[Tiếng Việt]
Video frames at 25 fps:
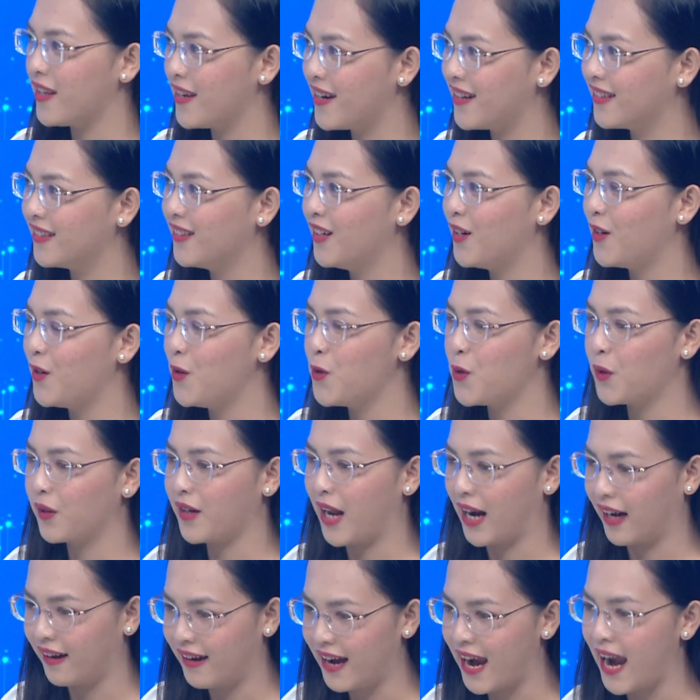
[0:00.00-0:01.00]
doanh nhân
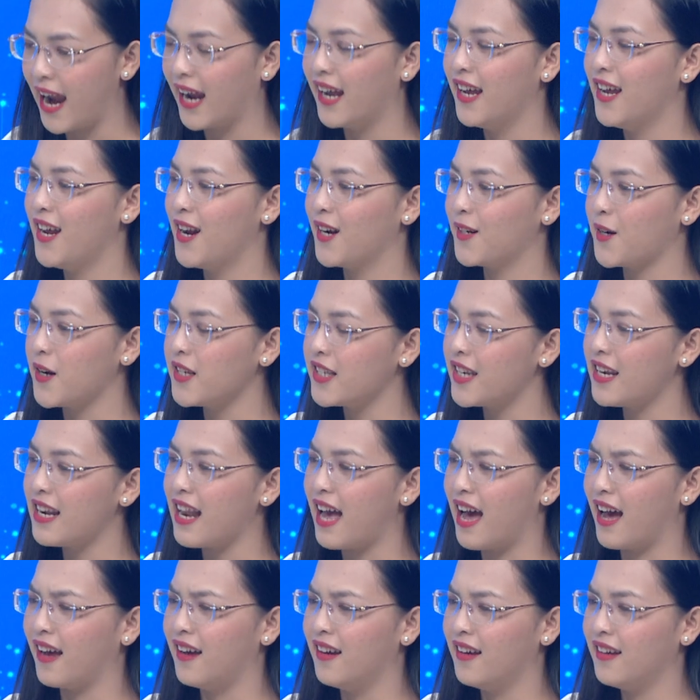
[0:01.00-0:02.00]
luôn đặt ra đó chính
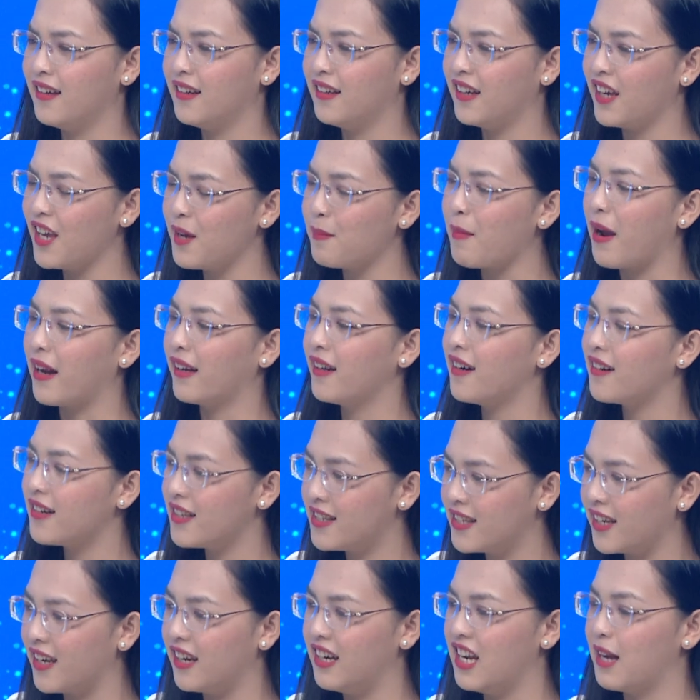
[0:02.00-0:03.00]
là khi bản
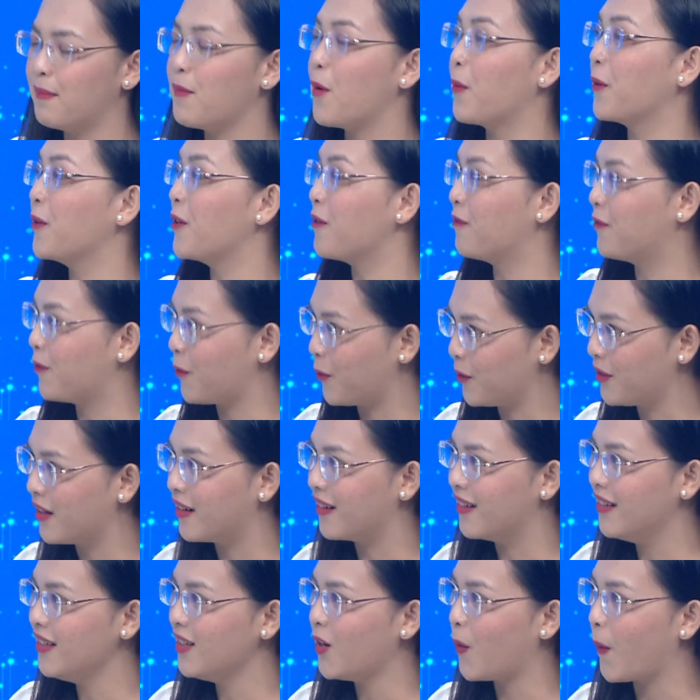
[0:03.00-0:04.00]
thân chị là một người phụ
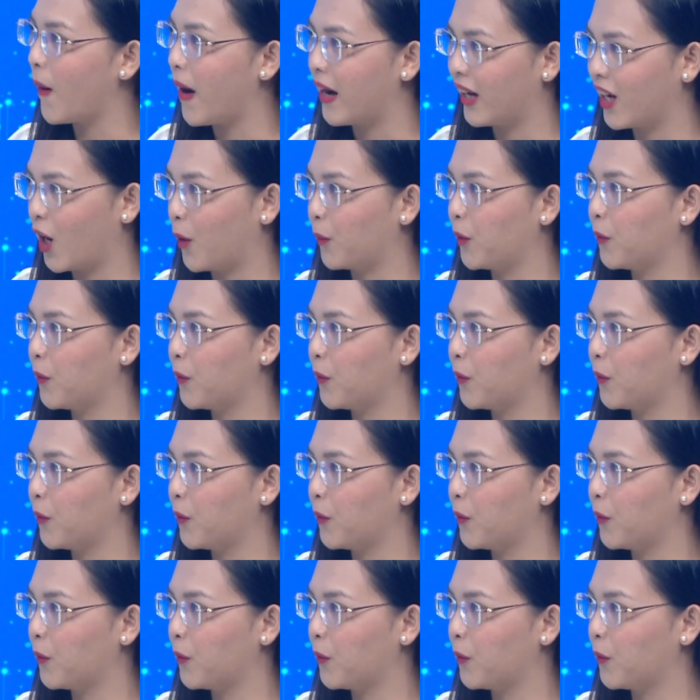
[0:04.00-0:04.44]
nữ hoạt